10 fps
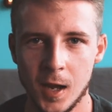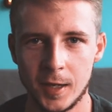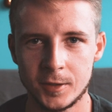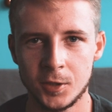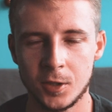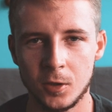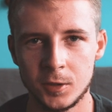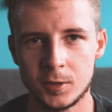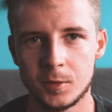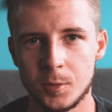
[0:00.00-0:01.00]
ale to nie
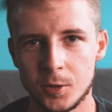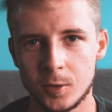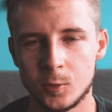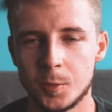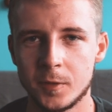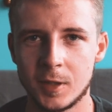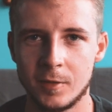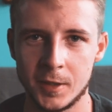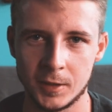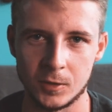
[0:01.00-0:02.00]
koniec procesu
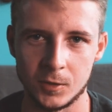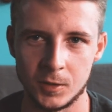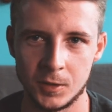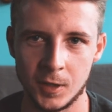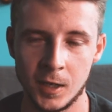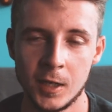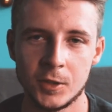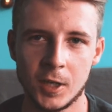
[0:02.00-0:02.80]
powstawania tego zdjęcia.